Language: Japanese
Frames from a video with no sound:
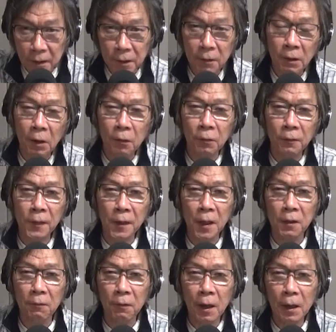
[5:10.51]
ではこの
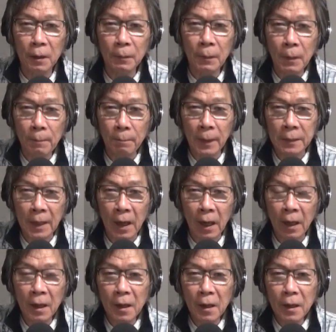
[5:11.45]
先はま
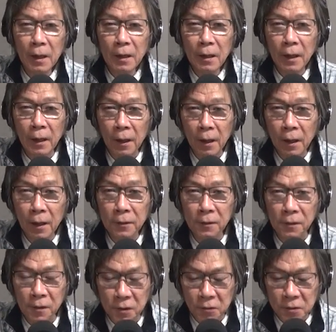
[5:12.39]
た、えー、
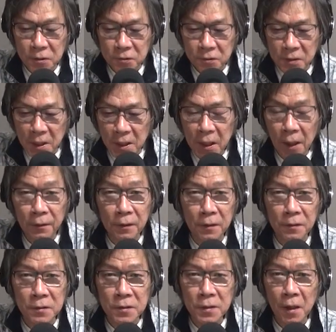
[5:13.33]
次の週に解
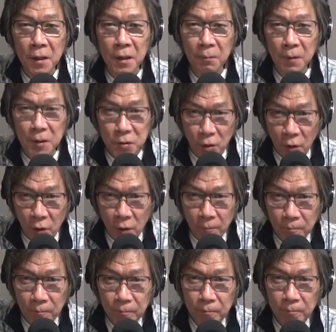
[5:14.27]
説していきましょう。